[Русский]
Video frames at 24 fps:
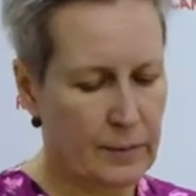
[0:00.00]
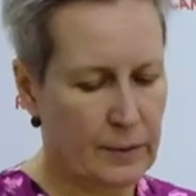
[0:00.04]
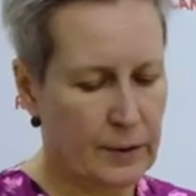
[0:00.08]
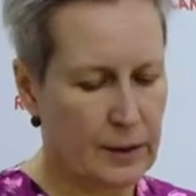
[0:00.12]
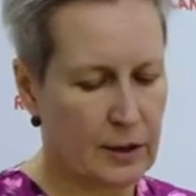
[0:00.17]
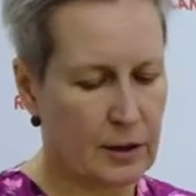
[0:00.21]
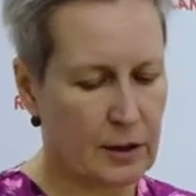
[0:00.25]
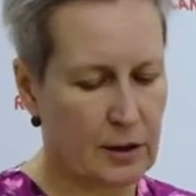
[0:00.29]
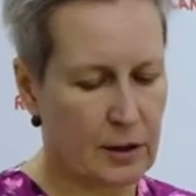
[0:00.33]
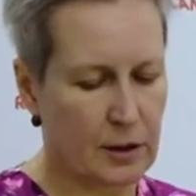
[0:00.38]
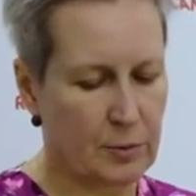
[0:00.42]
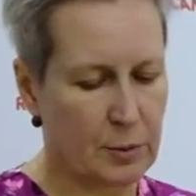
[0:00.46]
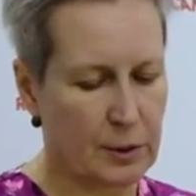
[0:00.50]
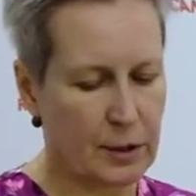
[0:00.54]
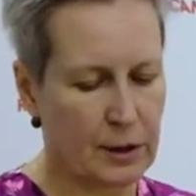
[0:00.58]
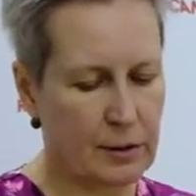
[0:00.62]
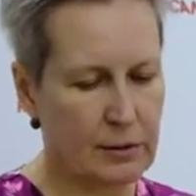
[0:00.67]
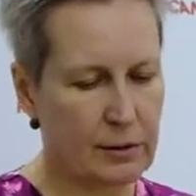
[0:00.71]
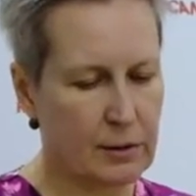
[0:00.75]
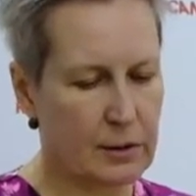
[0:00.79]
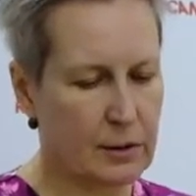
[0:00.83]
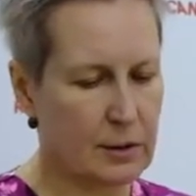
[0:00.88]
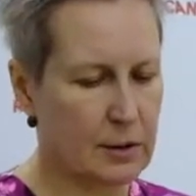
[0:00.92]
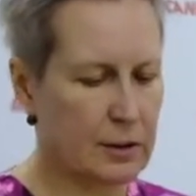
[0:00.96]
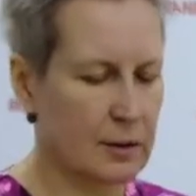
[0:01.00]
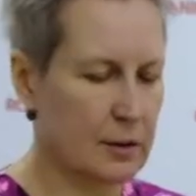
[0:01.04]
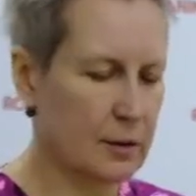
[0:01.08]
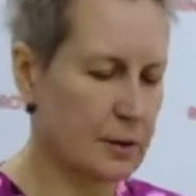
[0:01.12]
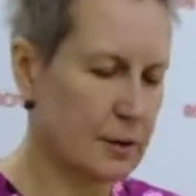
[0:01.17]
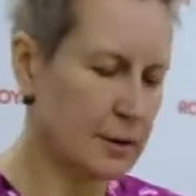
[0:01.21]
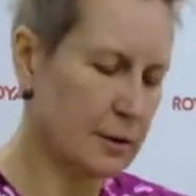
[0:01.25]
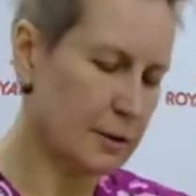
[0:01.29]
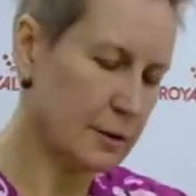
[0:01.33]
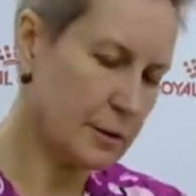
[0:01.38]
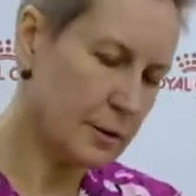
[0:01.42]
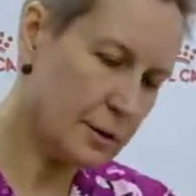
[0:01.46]
И, как правило,
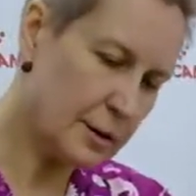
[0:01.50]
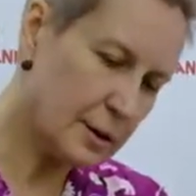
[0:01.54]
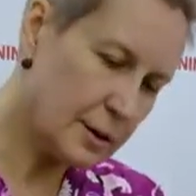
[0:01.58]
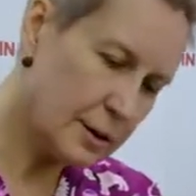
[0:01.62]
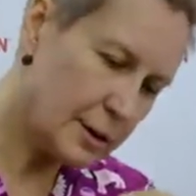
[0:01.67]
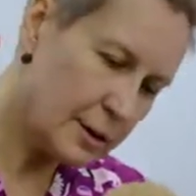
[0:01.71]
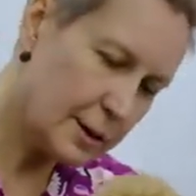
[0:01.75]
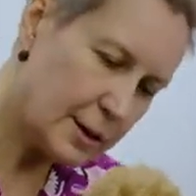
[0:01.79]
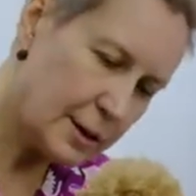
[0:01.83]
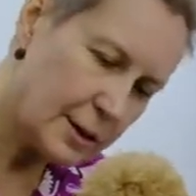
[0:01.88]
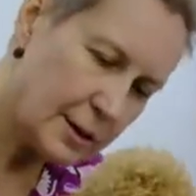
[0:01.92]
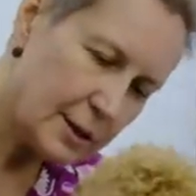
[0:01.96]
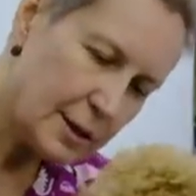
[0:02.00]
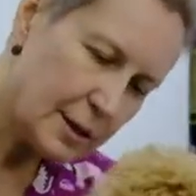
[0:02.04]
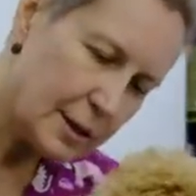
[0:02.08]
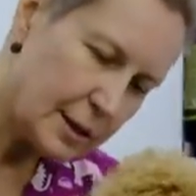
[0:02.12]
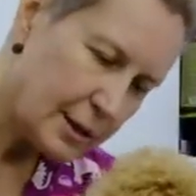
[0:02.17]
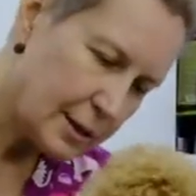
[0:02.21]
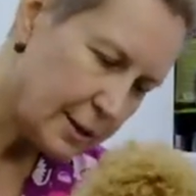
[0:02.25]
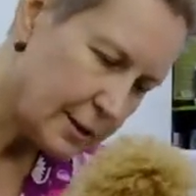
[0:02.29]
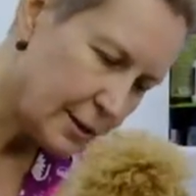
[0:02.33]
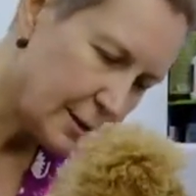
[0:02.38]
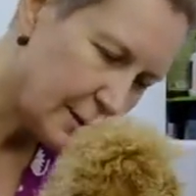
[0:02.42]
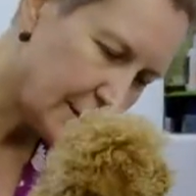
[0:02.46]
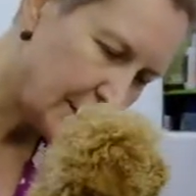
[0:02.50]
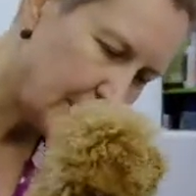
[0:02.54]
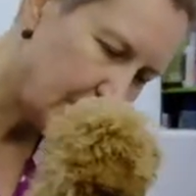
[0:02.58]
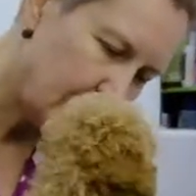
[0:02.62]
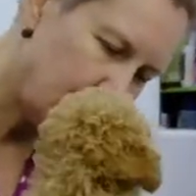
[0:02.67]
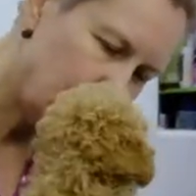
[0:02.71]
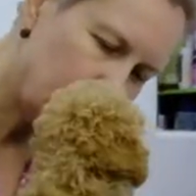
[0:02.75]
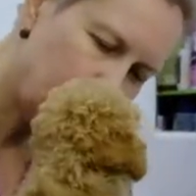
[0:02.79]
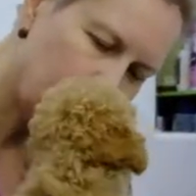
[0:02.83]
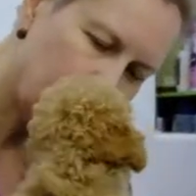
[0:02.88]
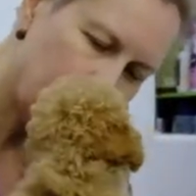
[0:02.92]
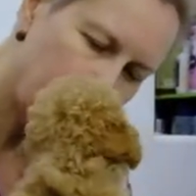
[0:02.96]
если
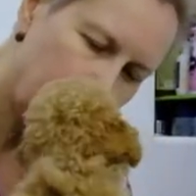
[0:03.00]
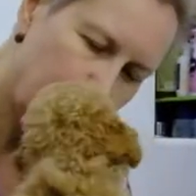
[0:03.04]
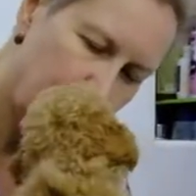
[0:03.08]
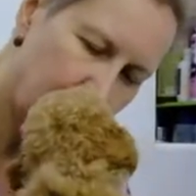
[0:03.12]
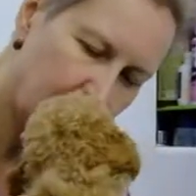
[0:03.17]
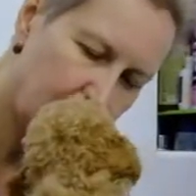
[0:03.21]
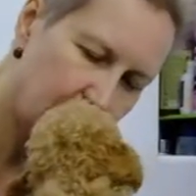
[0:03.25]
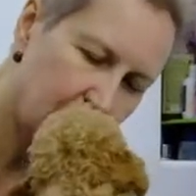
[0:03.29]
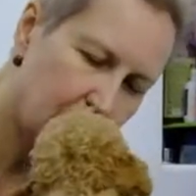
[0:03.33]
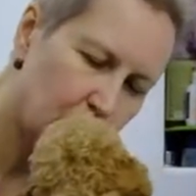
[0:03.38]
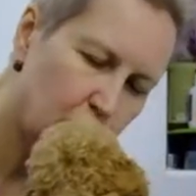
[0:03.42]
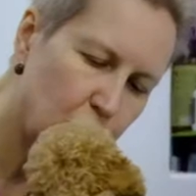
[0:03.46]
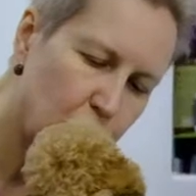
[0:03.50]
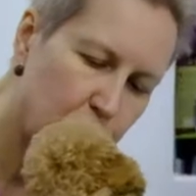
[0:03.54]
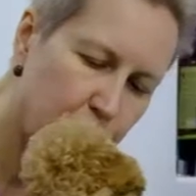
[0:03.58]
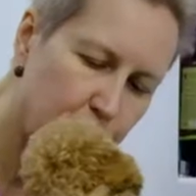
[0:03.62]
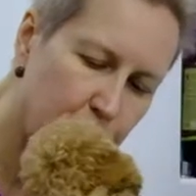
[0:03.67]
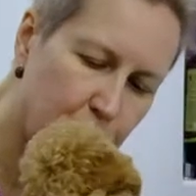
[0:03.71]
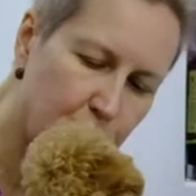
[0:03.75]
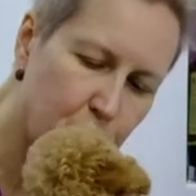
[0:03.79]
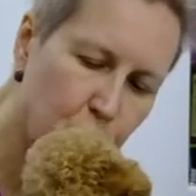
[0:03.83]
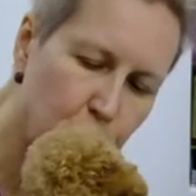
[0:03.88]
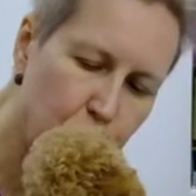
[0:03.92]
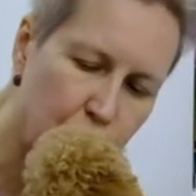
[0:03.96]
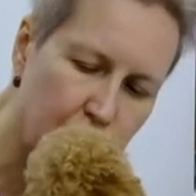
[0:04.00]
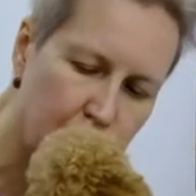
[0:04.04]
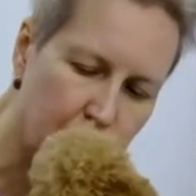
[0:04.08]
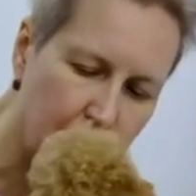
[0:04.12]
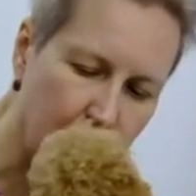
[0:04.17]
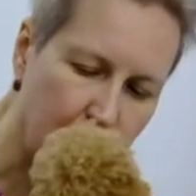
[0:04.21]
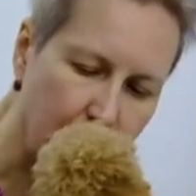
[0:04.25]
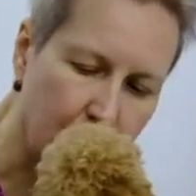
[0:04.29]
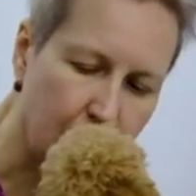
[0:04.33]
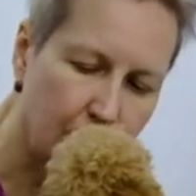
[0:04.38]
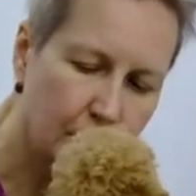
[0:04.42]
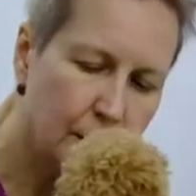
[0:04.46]
собачка ни к чему не приучена,